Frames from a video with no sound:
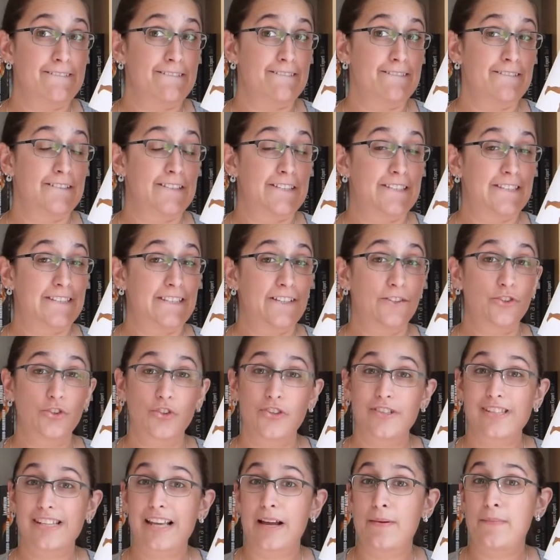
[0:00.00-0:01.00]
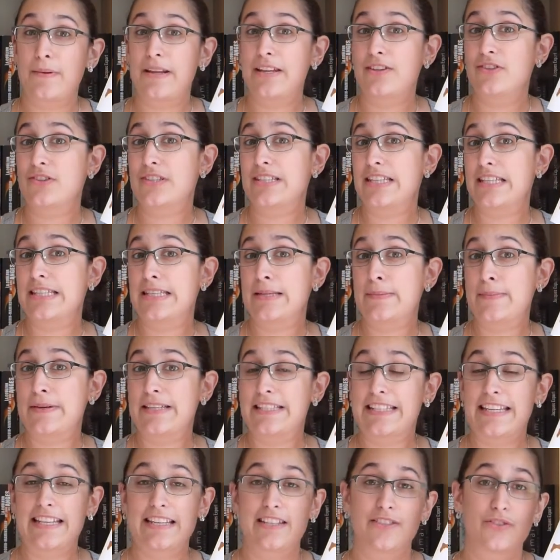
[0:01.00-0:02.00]
sans trop se rappeler de ce qui s'est
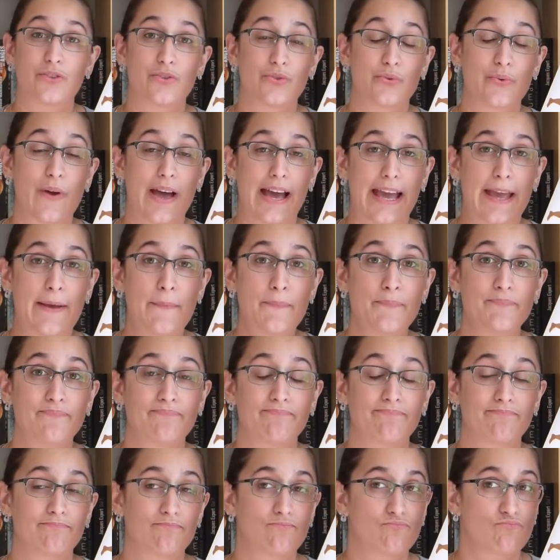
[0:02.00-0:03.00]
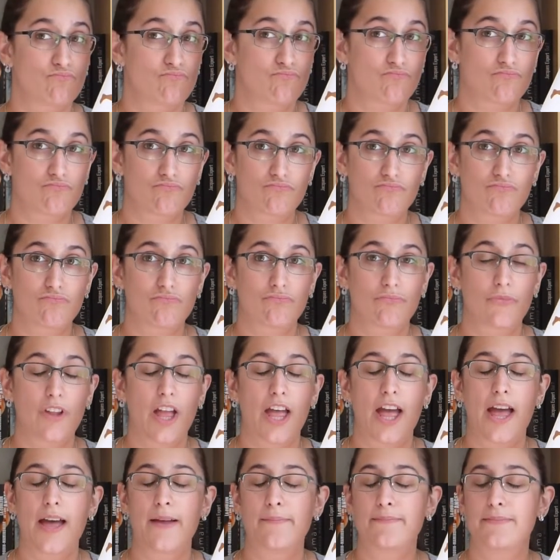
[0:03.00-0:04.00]
passé à cette soirée.
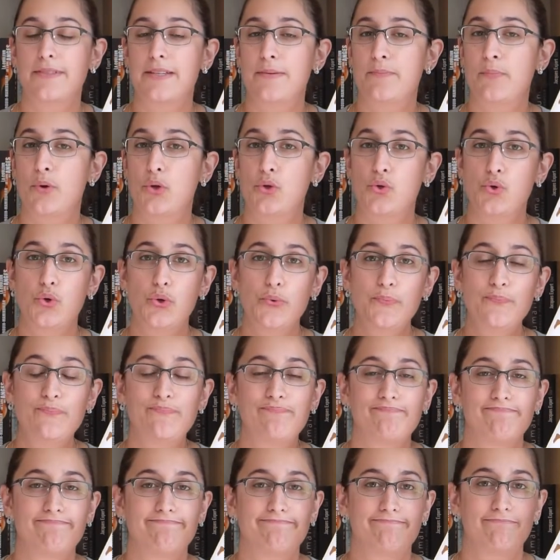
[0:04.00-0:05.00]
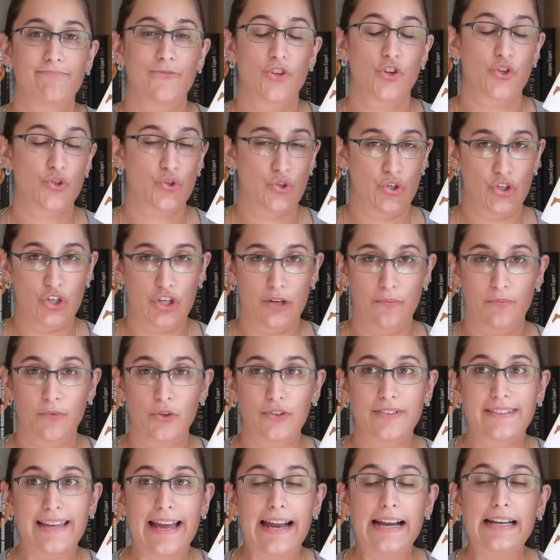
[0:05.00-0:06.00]
Un petit peu nue, dans une chambre
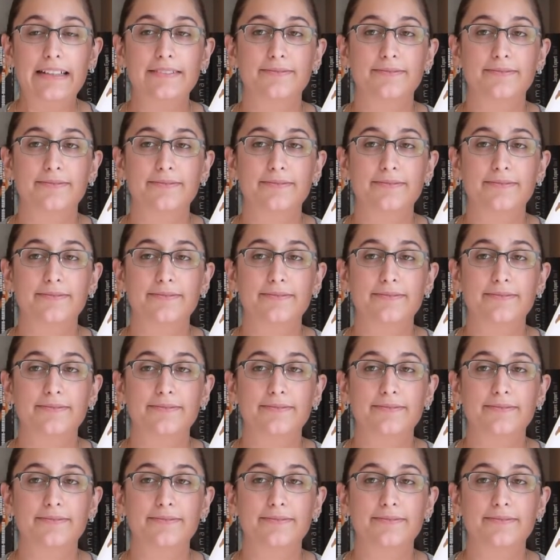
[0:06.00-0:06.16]
d'hôtel.